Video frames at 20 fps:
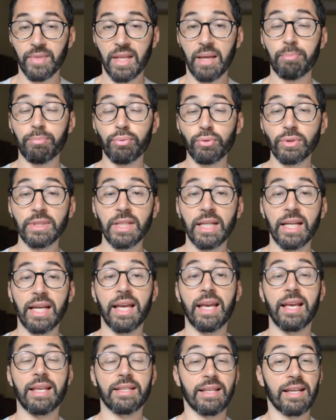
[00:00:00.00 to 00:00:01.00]
Eppure
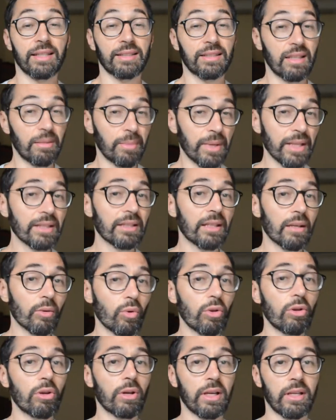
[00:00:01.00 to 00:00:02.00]
è esattamente
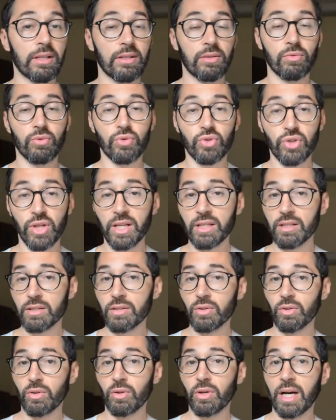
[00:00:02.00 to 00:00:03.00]
quello che è
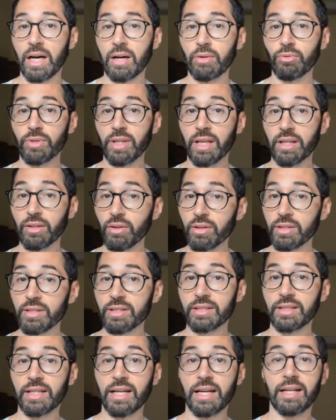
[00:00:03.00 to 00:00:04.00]
successo a una
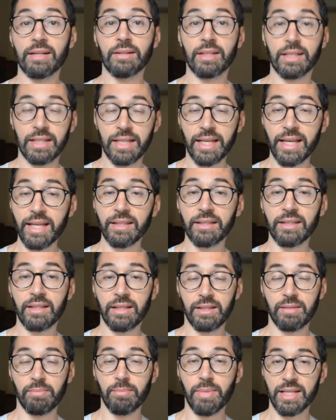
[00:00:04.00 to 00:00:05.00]
nostra
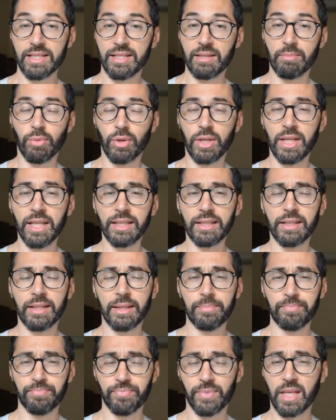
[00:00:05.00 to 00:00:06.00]
cliente di Basta
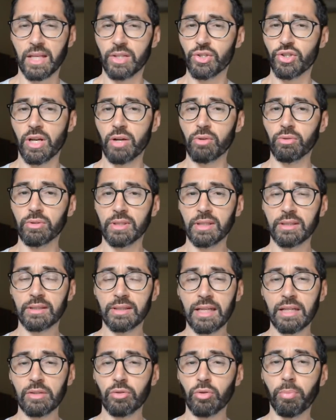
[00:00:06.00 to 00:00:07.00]
Bollette che ci ha
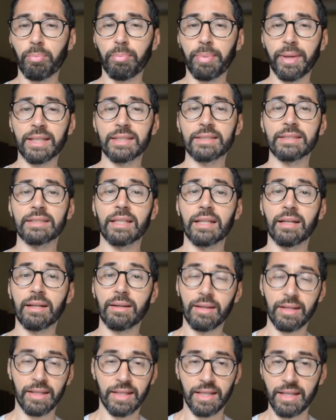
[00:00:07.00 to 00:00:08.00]
contattato per
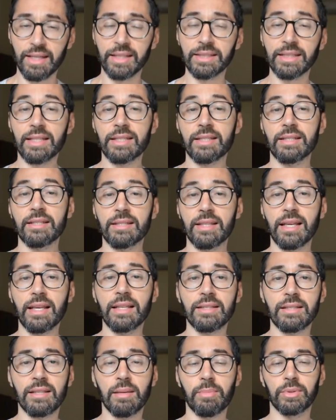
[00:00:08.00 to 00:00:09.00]
eh, chiedere
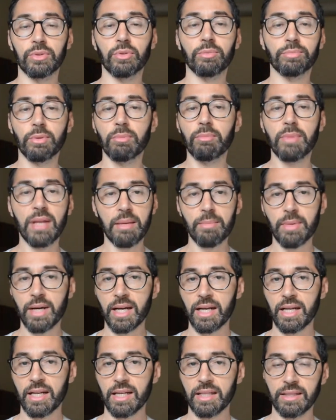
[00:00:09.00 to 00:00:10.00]
assistenza per un
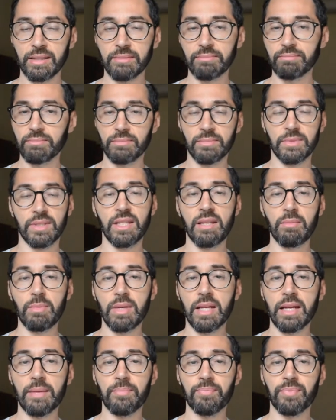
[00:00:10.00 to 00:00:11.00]
problema mm,
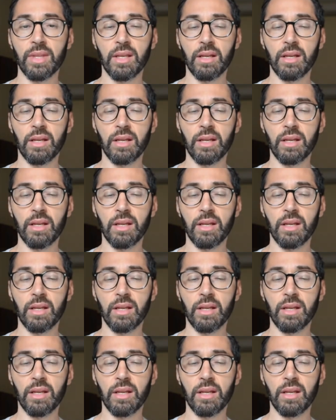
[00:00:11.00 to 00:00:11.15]
simile.